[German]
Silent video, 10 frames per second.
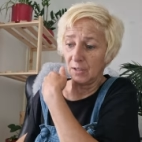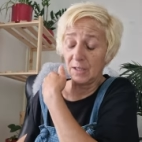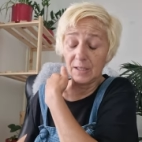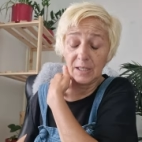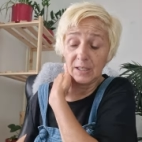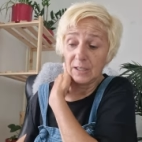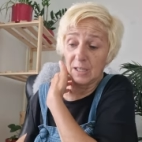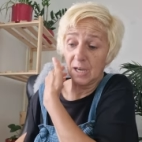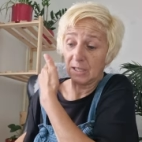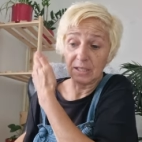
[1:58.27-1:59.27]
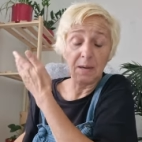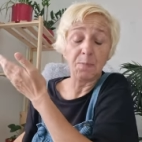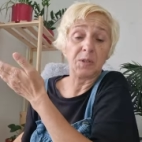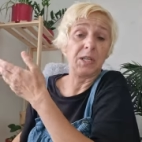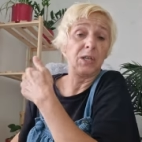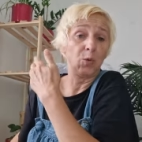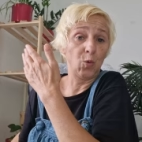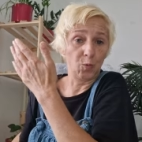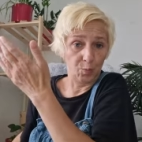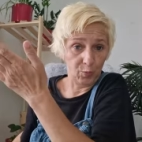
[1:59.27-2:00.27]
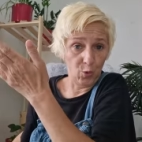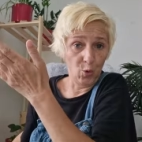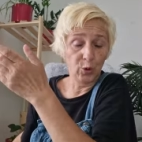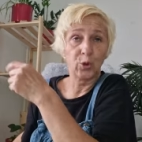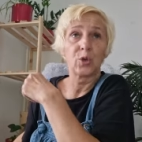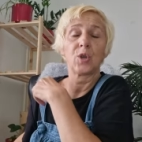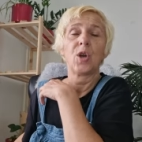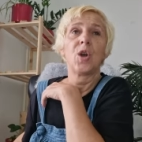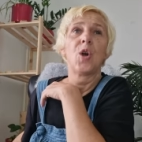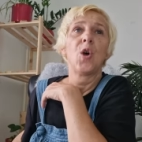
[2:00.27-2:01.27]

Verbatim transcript: die sind äh, 70 und plus